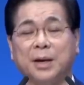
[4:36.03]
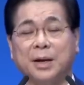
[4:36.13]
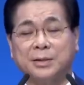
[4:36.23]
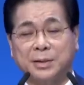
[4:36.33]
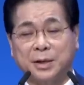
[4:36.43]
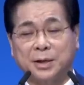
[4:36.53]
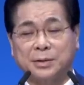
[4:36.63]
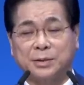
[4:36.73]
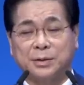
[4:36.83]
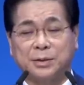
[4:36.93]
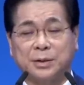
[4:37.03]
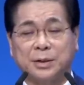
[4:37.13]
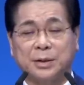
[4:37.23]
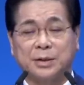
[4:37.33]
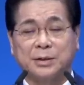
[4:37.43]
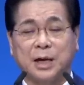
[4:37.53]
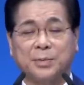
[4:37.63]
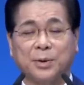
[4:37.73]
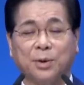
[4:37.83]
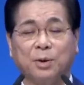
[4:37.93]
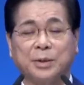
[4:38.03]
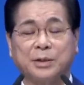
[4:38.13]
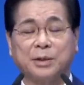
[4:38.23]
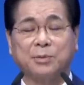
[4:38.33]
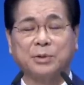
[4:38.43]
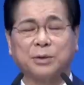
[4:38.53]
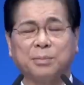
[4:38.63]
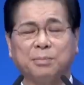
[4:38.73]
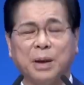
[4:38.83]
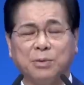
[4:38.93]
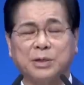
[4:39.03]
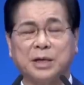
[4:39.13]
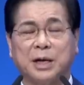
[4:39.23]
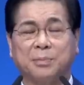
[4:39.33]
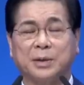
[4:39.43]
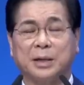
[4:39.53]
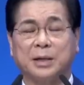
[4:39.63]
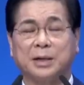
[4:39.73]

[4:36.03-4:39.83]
SNS, 사이비 언론 매체들의 문제도 매우 심각합니다.